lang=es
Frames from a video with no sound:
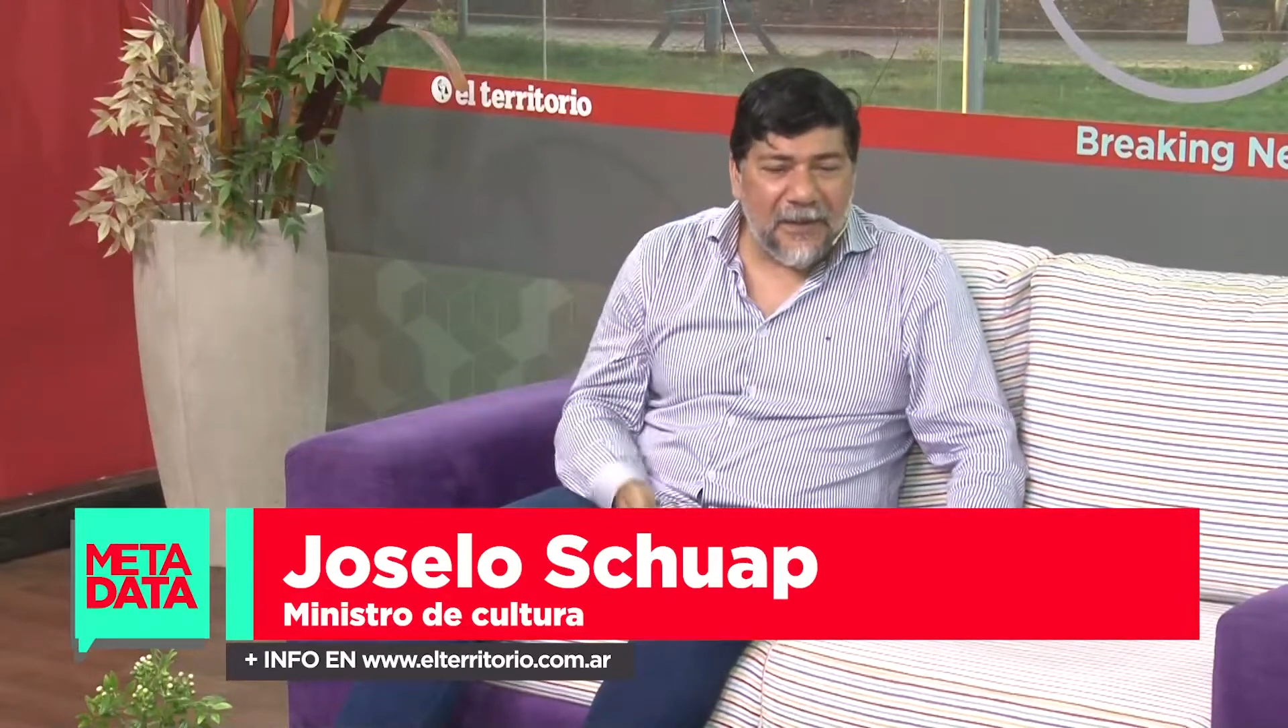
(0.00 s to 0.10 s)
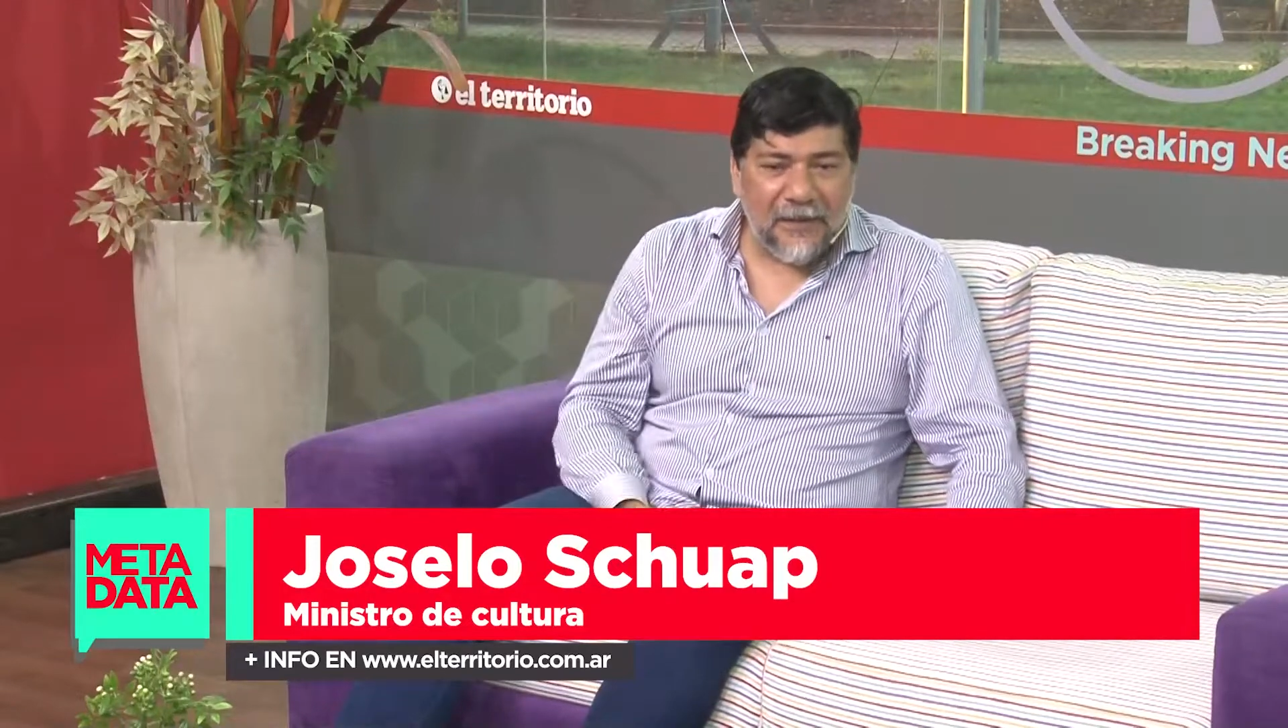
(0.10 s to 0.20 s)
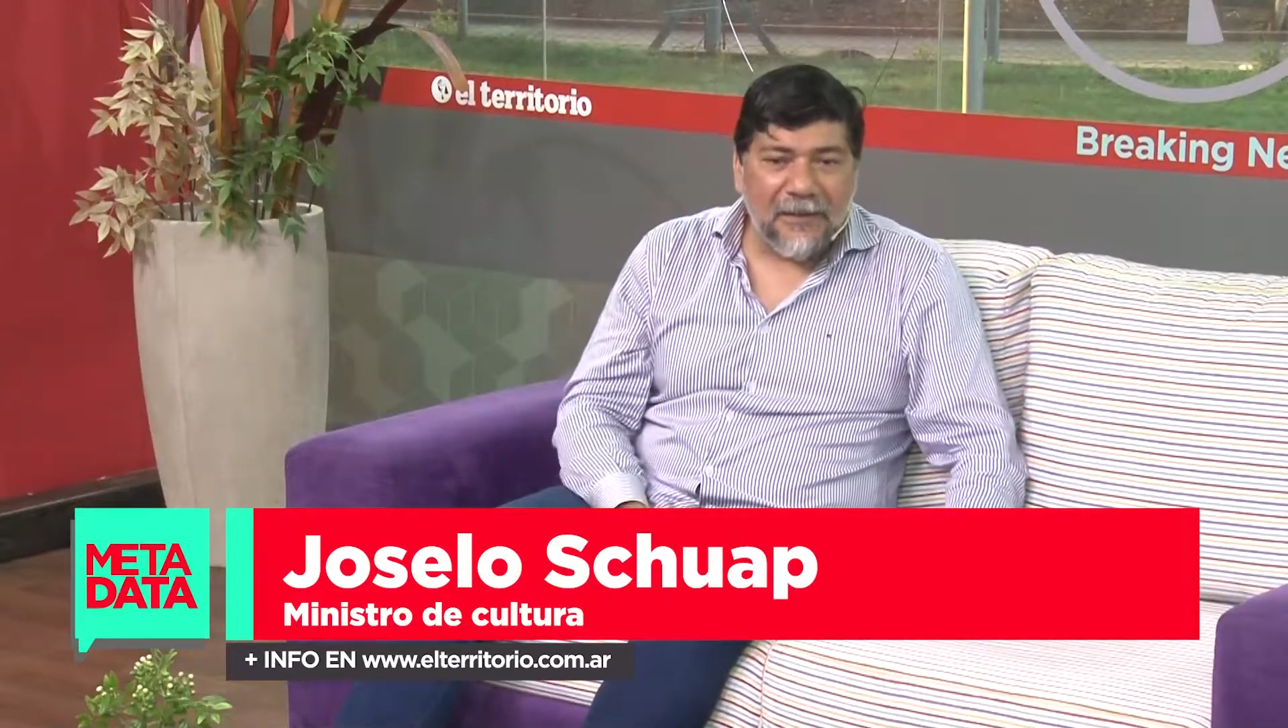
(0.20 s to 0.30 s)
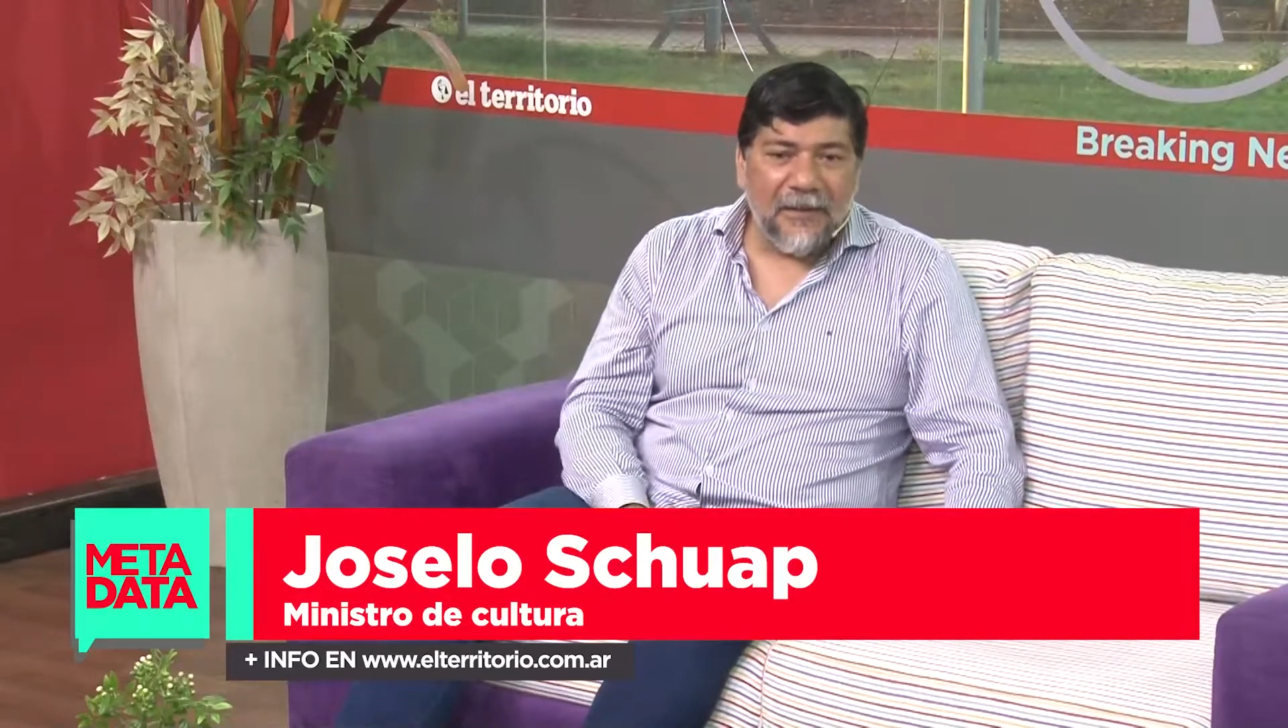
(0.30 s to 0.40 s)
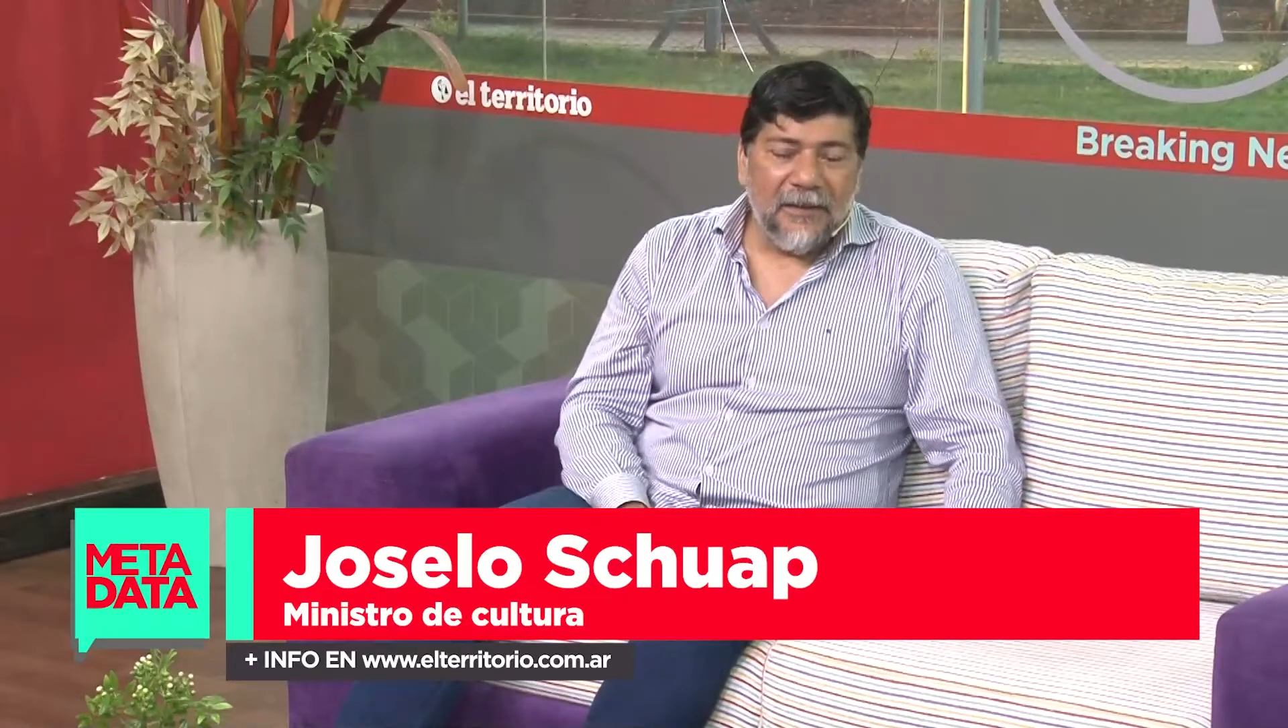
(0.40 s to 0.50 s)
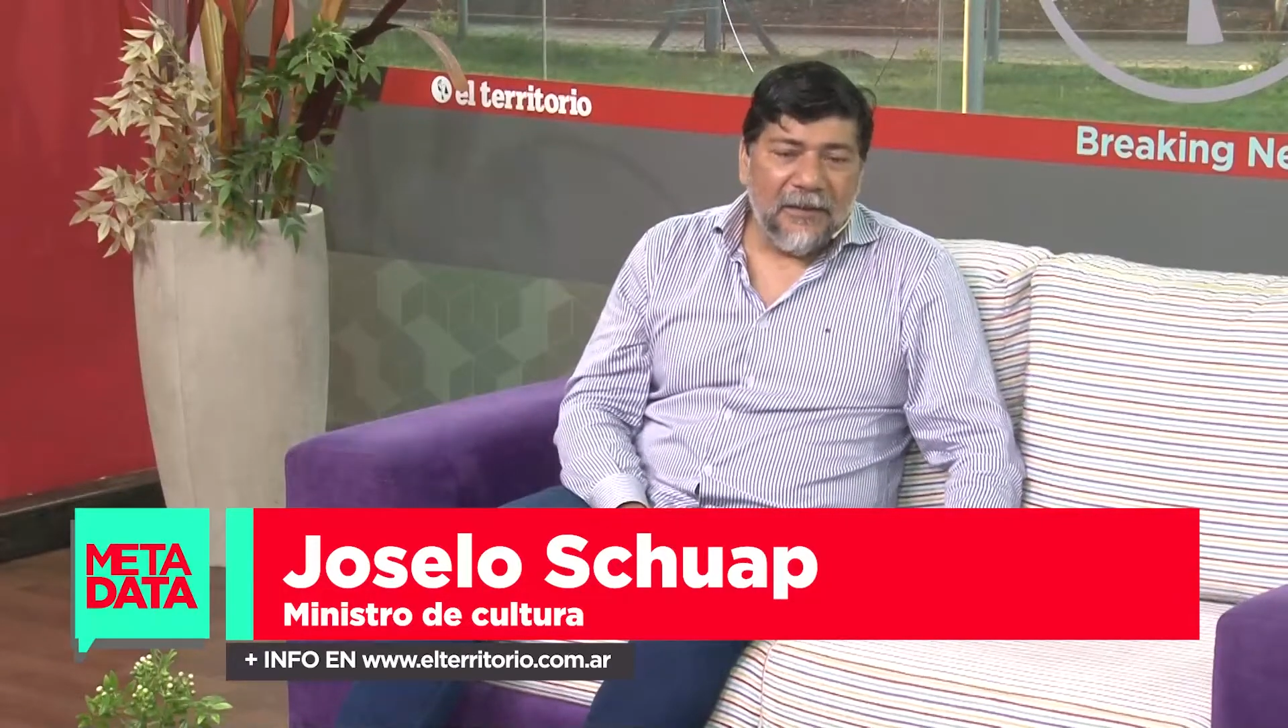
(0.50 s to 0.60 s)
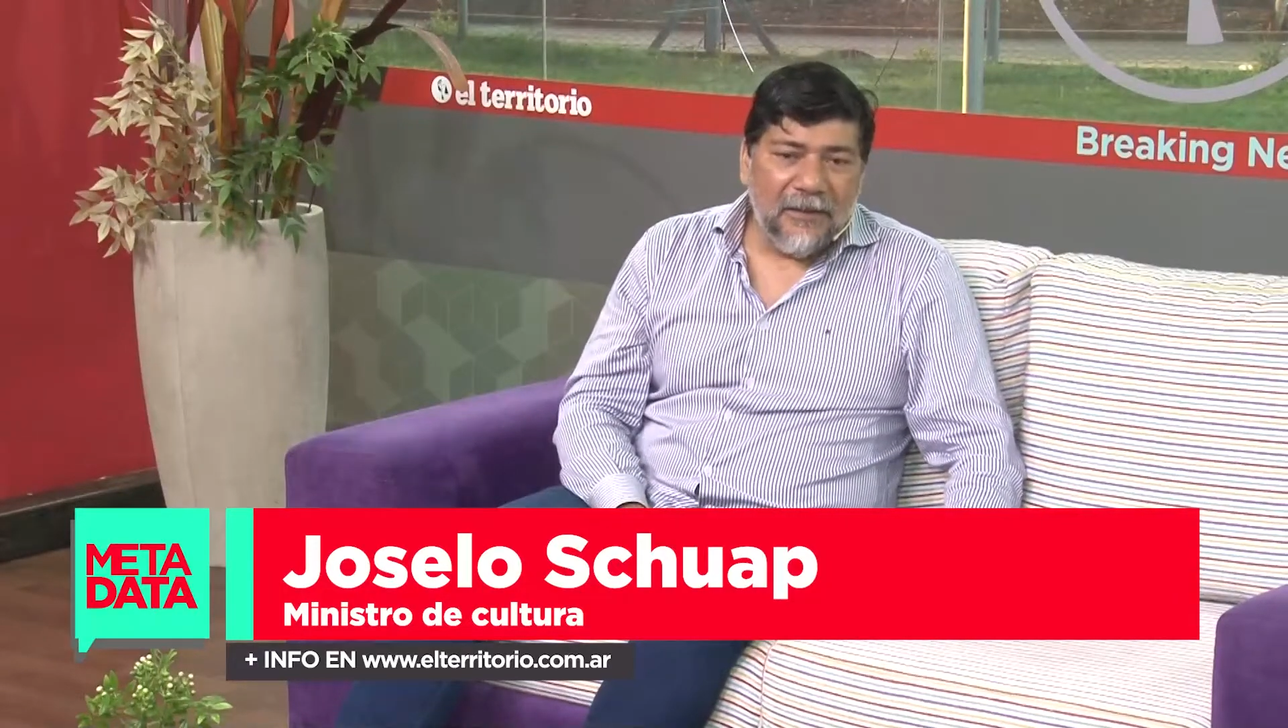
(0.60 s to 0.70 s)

bandas